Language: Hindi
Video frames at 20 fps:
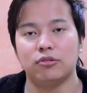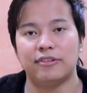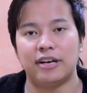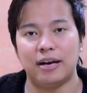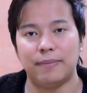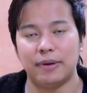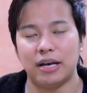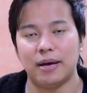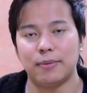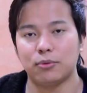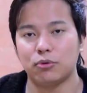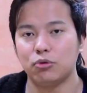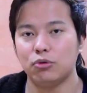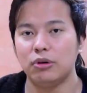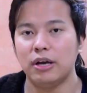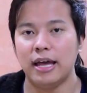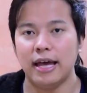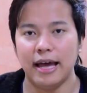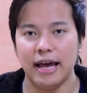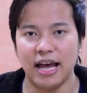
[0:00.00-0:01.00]
तो वहाँ पर
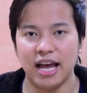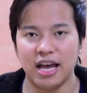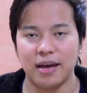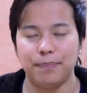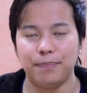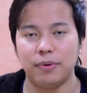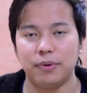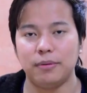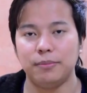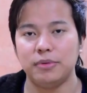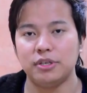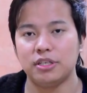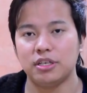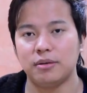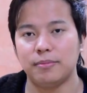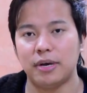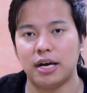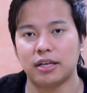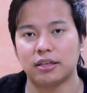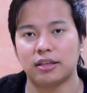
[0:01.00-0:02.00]
आपको ऐप
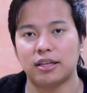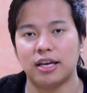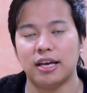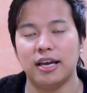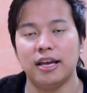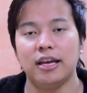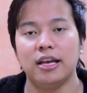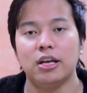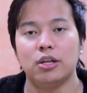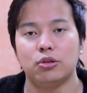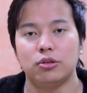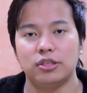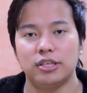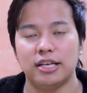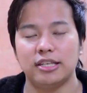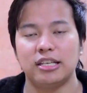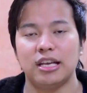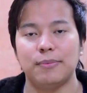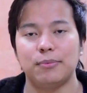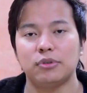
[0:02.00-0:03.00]
परमिशन मांगता है तो
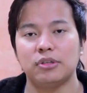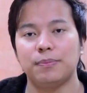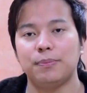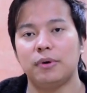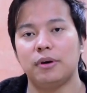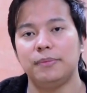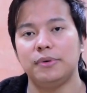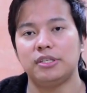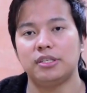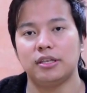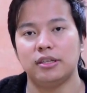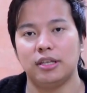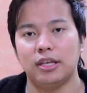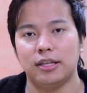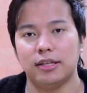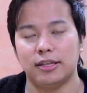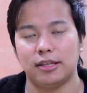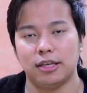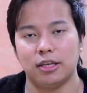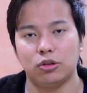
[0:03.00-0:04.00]
जैसे आप उसे परमिशन
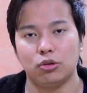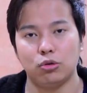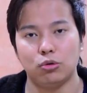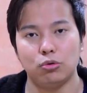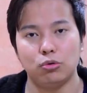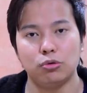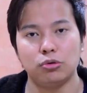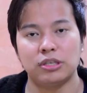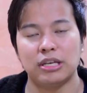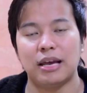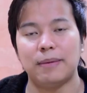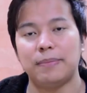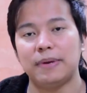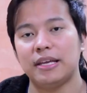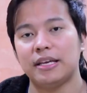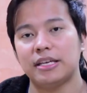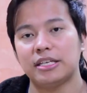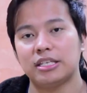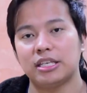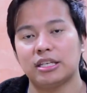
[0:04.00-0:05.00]
दे देते हैं तो उस
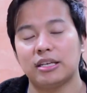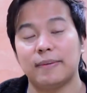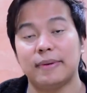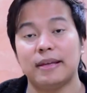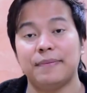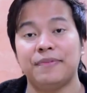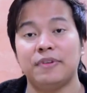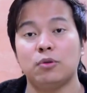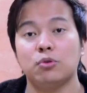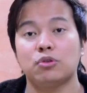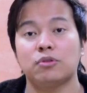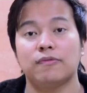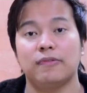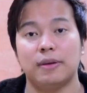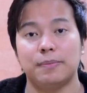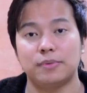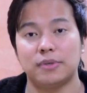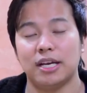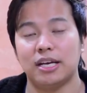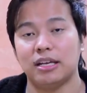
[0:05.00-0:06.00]
एप्लीकेशन के पास या फिर उस
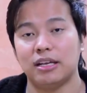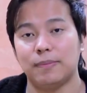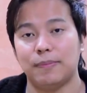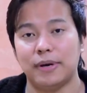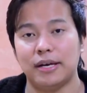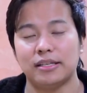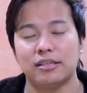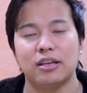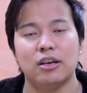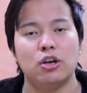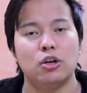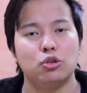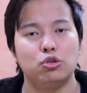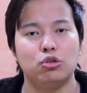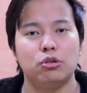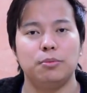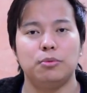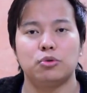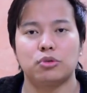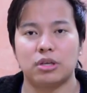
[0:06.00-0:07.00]
वेबसाइट के पास
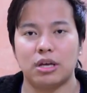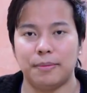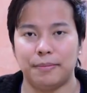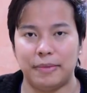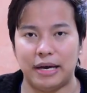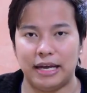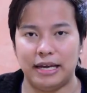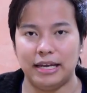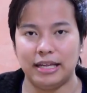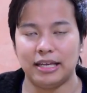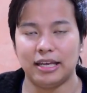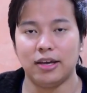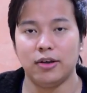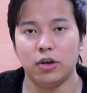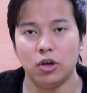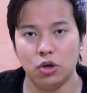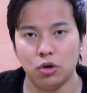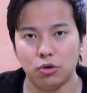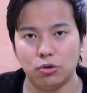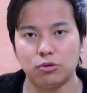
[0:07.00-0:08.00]
जो भी उसका मालिक है
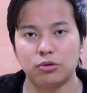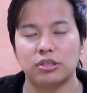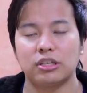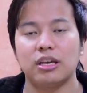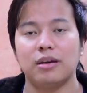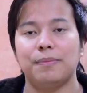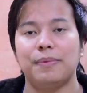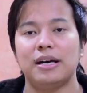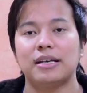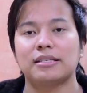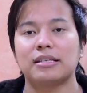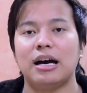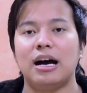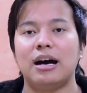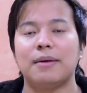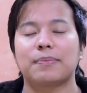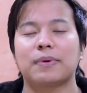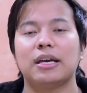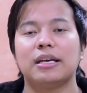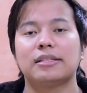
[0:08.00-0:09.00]
उसके पास
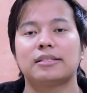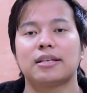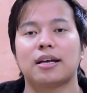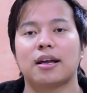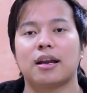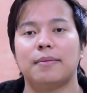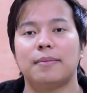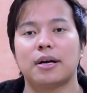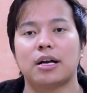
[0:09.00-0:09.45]
आपके इंस्टाग्राम